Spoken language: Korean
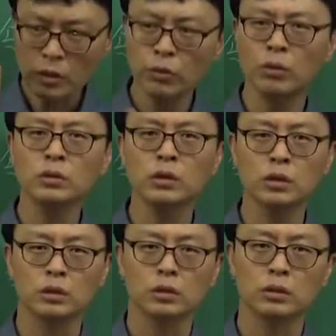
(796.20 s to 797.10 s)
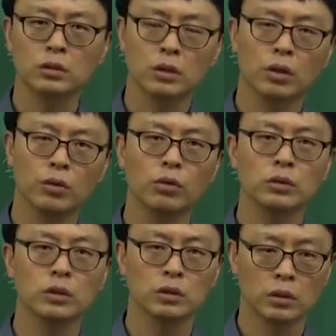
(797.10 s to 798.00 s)
요거는
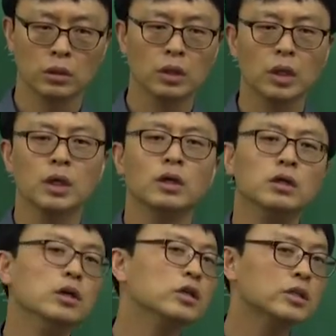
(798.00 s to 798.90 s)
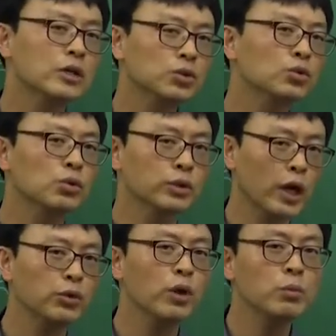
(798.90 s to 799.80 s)
요거는 의사소통
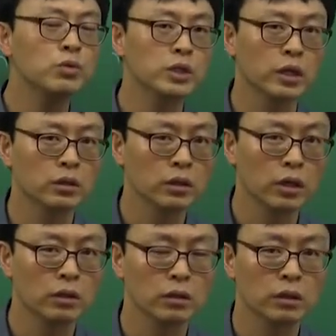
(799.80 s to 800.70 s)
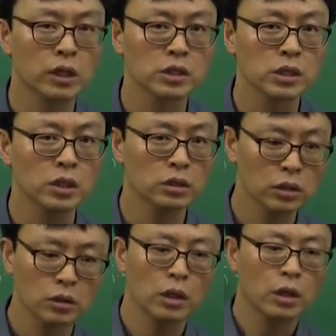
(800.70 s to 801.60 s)
태도에 문제가 있는 거예요 다시
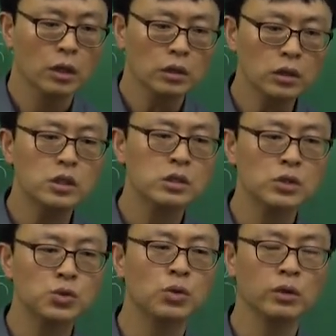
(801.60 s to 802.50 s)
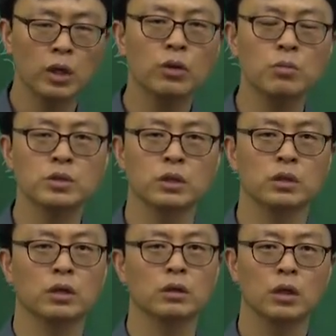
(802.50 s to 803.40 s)
이거는 의사소통 태도의
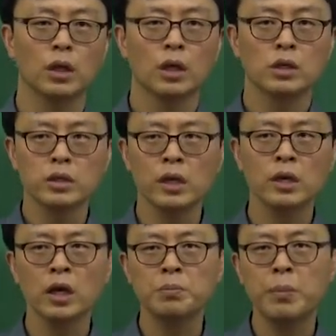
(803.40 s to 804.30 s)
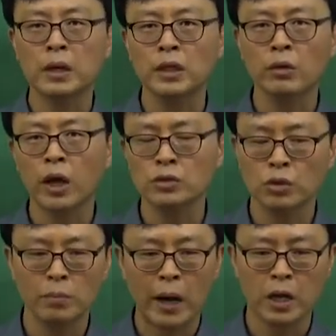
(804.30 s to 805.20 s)
문제는 거야. 생각이 빠르다고
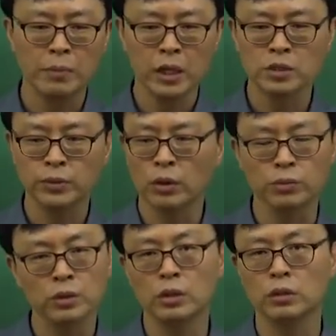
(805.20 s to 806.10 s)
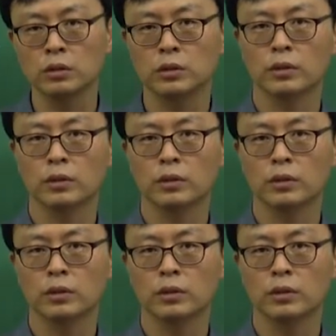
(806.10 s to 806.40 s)
해가지고 말이 빨라질 필요는 없어요.